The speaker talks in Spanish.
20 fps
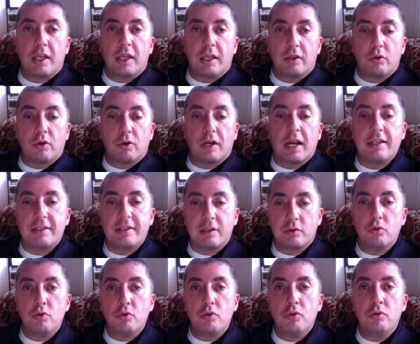Tú, realizas
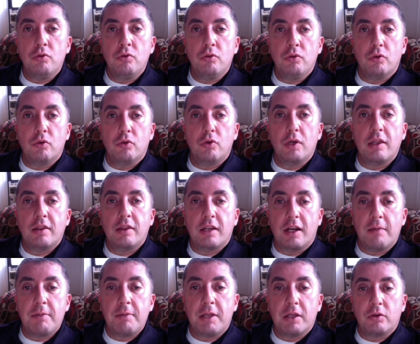un, un
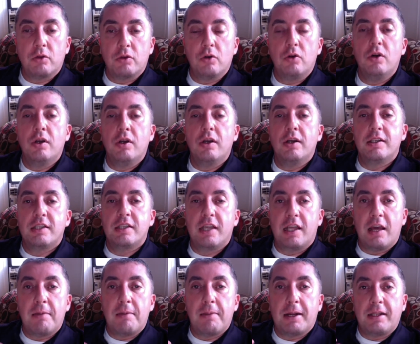entrenamiento, se
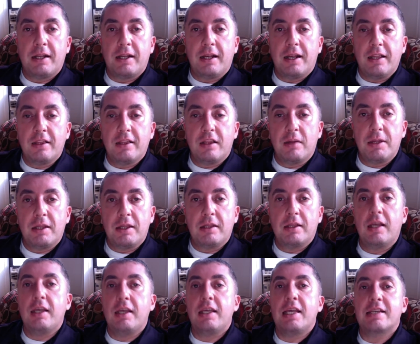debe partir
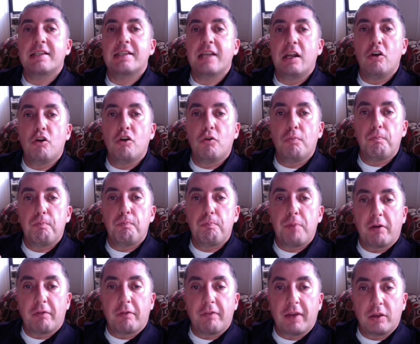lentamente y hacerlo
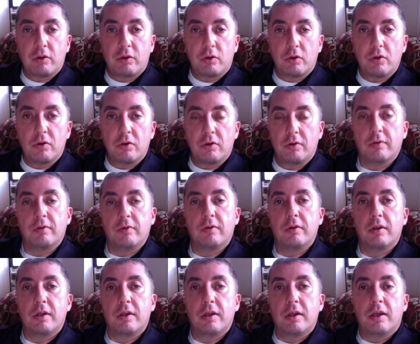perfecto.
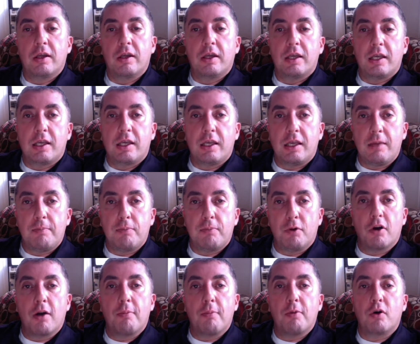Y
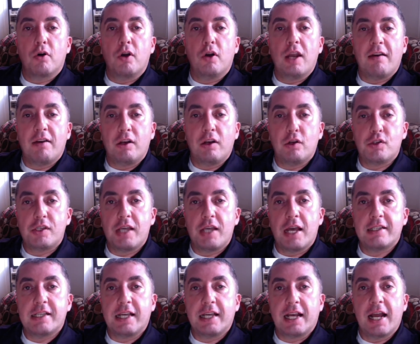poco a poco la
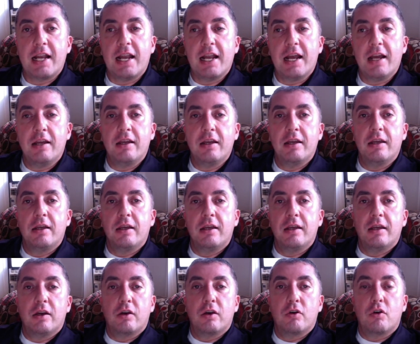velocidad se gana
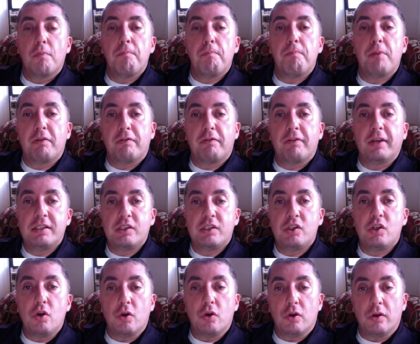con
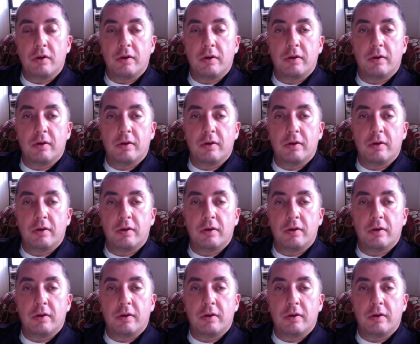perfección.